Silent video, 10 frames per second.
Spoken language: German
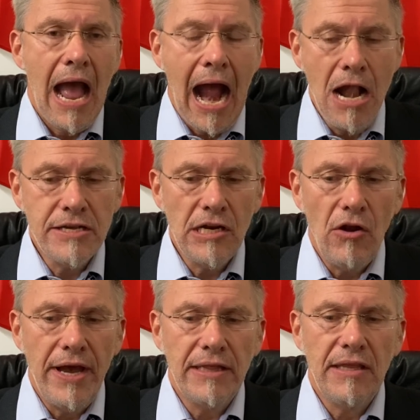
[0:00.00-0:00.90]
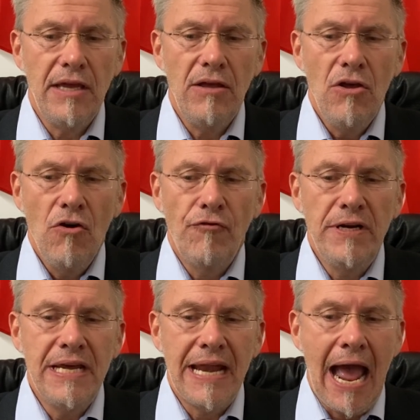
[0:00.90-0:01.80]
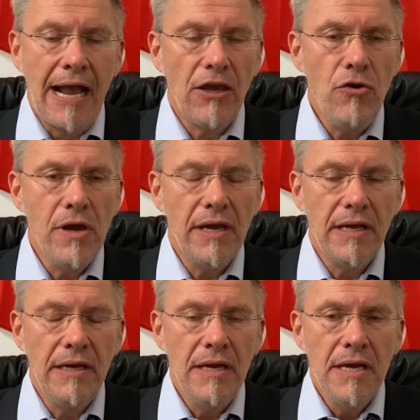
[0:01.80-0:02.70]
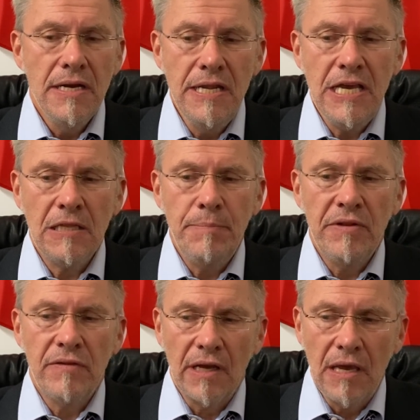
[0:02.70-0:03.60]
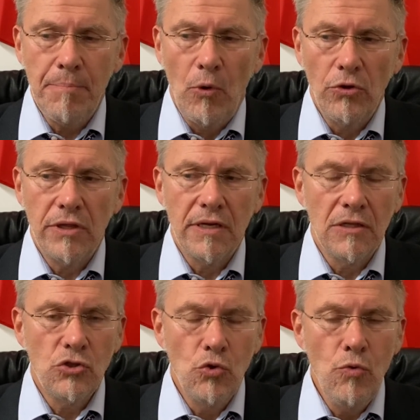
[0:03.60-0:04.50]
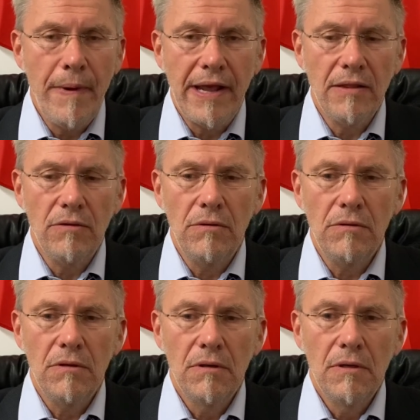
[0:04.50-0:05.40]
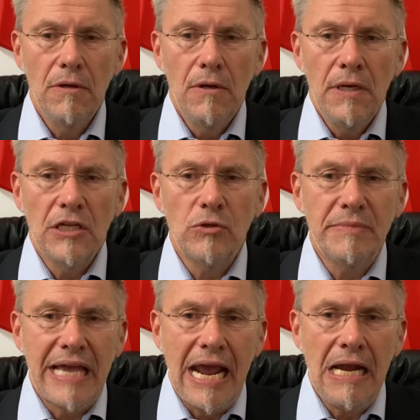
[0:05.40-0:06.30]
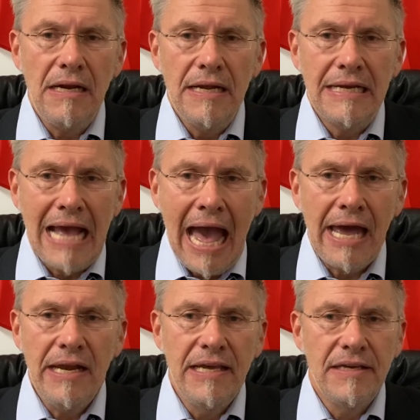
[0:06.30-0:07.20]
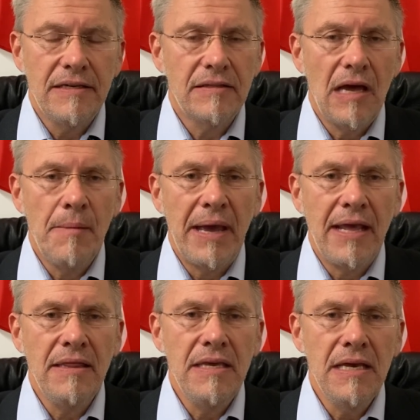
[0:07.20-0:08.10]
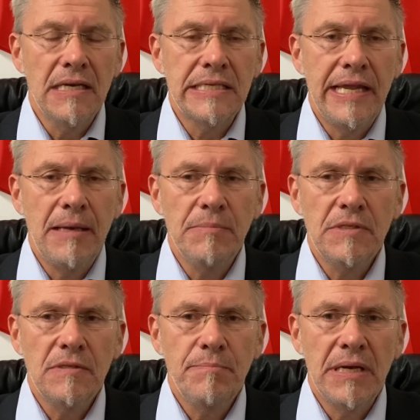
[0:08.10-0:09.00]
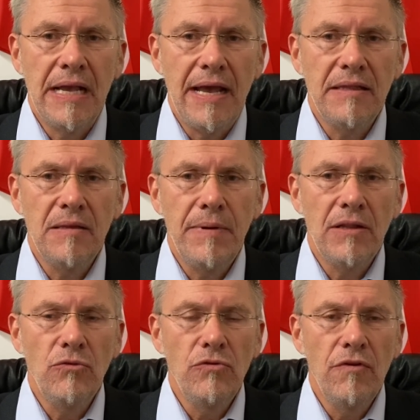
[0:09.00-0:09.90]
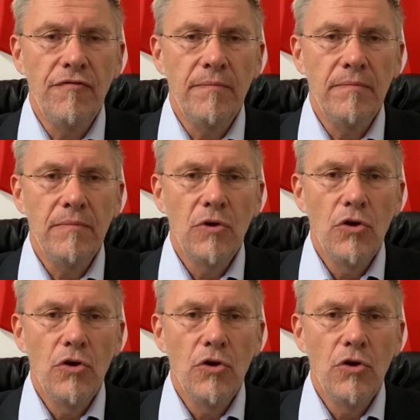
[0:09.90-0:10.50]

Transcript: Alte Leute von ihren Angehörigen nicht mit der gebotenen Zuwendung, ja zum Teil gar nicht am Ende ihres Lebens begleitet werden dürfen,